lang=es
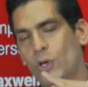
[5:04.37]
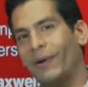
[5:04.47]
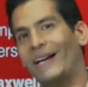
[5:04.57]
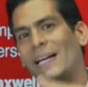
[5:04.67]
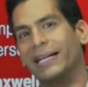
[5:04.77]

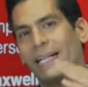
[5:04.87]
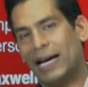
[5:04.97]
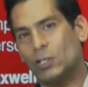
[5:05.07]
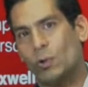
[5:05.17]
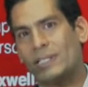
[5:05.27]
nivel de
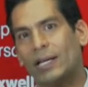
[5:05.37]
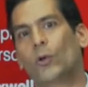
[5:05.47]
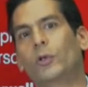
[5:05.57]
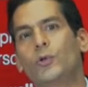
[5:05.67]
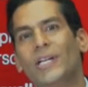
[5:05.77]
liderazgo hasta
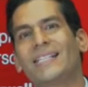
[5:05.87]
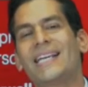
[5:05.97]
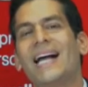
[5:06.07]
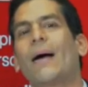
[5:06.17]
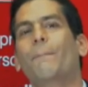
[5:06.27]
donde usted
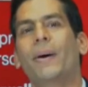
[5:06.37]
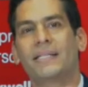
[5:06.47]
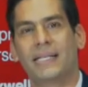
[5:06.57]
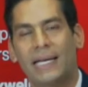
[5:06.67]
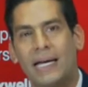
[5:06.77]
sea
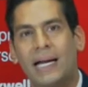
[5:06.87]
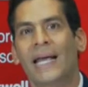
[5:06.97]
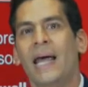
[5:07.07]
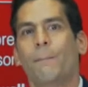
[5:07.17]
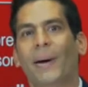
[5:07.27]
capaz de llegar
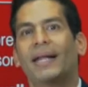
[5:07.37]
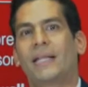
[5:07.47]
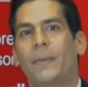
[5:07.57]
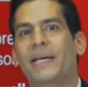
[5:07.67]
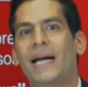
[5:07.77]
va a
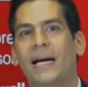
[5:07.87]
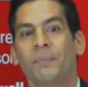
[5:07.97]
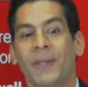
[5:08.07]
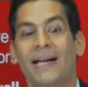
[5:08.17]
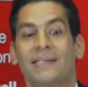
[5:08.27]
determinar
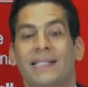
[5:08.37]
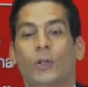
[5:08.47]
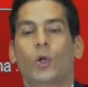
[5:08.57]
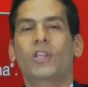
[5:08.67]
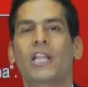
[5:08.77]
hasta
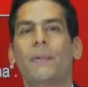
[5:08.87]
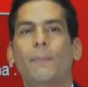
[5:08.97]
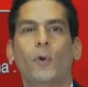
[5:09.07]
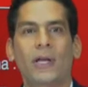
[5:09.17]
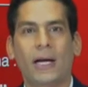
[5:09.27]
dónde va
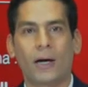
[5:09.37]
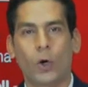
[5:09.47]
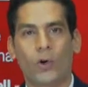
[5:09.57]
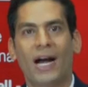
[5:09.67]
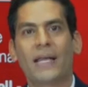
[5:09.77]
a poder
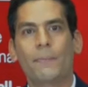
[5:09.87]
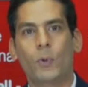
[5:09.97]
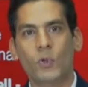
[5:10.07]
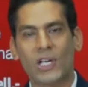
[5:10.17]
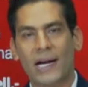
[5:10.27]
lograr
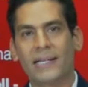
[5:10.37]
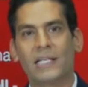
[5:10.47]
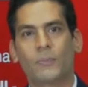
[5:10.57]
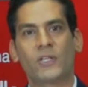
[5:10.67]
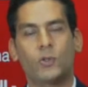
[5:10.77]
impulsar a
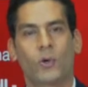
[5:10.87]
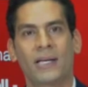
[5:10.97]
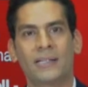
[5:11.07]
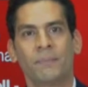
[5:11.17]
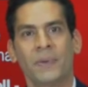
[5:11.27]
esas
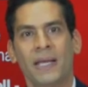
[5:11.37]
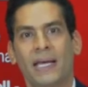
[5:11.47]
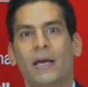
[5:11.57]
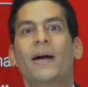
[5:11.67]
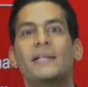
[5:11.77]
personas
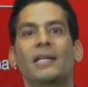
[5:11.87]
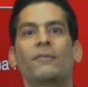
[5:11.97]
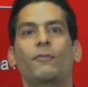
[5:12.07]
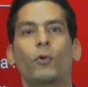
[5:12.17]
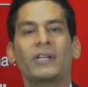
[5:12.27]
que van a estar
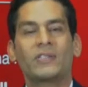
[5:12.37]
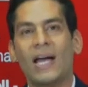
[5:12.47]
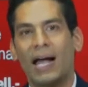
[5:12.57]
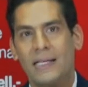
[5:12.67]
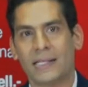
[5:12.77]

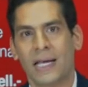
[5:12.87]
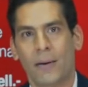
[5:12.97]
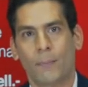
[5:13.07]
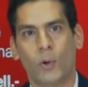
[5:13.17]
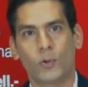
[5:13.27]
influenciadas
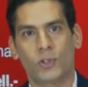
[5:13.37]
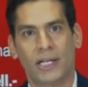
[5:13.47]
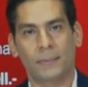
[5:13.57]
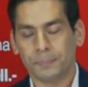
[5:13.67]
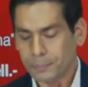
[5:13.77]
por usted.